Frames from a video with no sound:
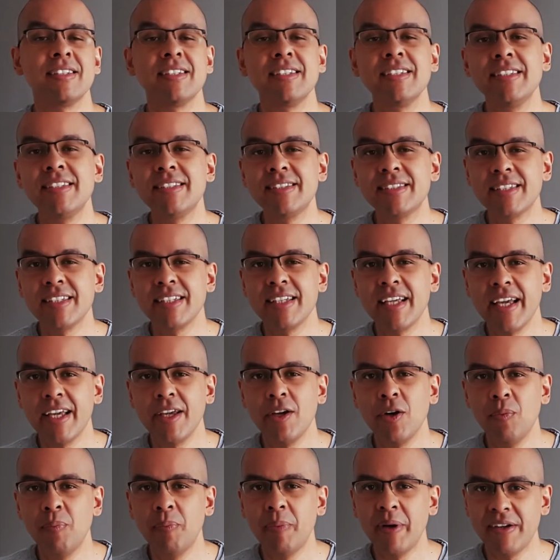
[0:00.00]

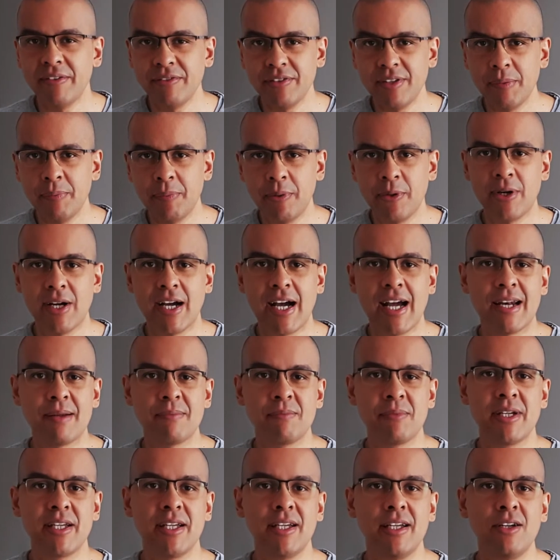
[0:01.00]
Istnieją pewne
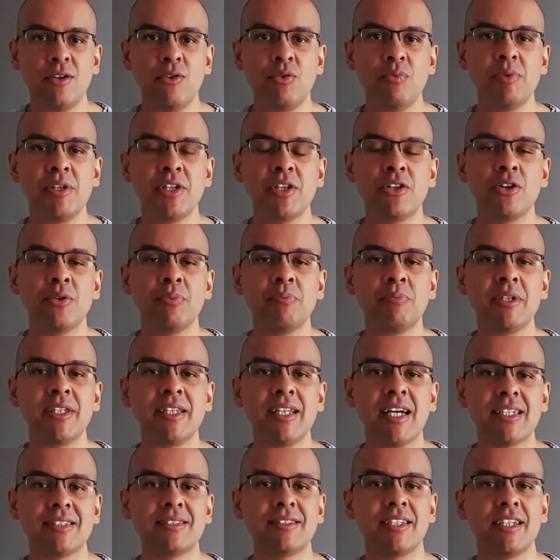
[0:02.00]
pokarmy lub ich
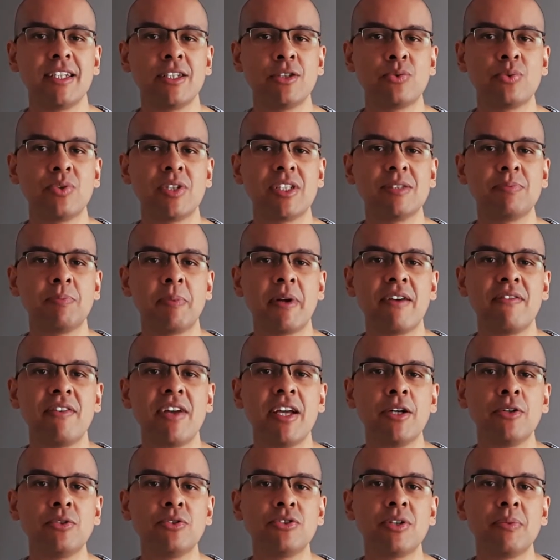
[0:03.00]
kombinacje, które
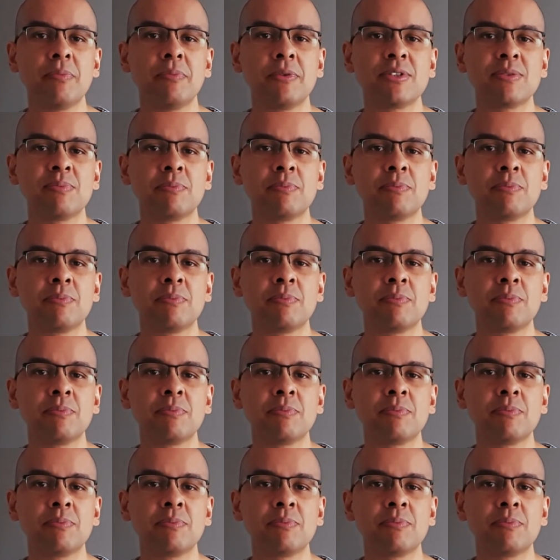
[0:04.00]
sprawiają, że po